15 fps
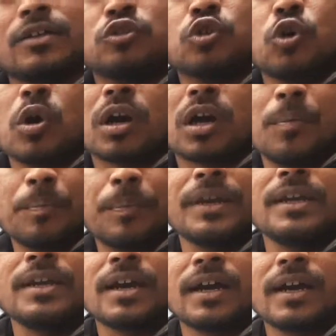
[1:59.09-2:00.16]
दो
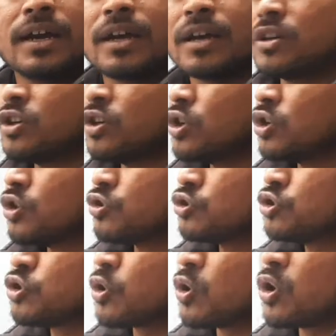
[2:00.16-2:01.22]
कंपनियां हैं
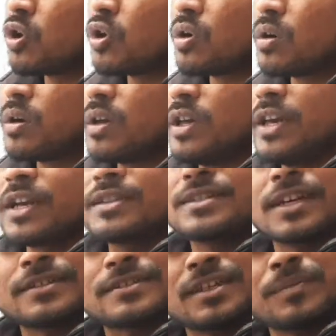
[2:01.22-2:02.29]
जो एक
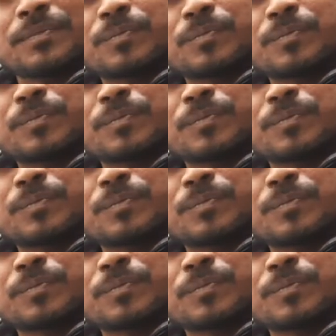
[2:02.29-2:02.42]
जैसे